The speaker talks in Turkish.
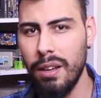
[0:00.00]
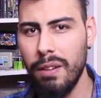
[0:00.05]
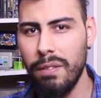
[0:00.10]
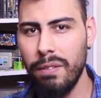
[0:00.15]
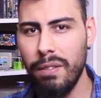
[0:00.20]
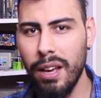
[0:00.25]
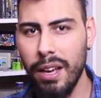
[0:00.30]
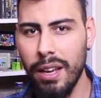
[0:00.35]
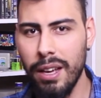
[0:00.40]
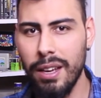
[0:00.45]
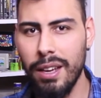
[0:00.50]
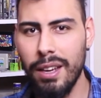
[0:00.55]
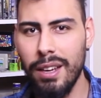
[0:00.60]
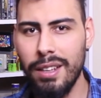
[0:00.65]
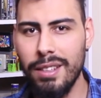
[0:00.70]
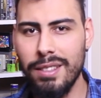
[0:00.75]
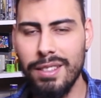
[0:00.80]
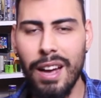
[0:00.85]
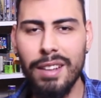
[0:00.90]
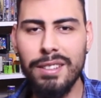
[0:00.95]
Ve
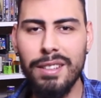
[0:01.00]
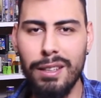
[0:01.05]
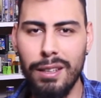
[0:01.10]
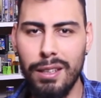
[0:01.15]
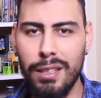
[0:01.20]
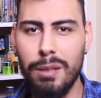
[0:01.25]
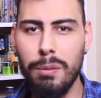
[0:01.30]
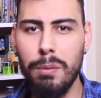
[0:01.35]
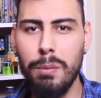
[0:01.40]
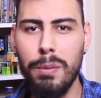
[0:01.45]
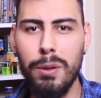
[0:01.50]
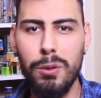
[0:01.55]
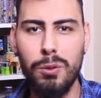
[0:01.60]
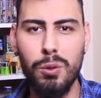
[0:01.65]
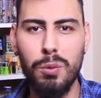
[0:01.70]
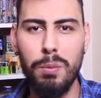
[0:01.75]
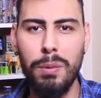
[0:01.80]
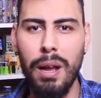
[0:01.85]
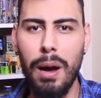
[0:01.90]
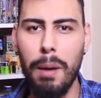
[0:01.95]
e, zaten
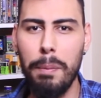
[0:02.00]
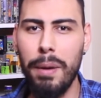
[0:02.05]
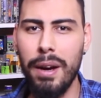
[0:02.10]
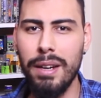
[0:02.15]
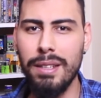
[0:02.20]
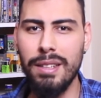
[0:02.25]
2500 mAh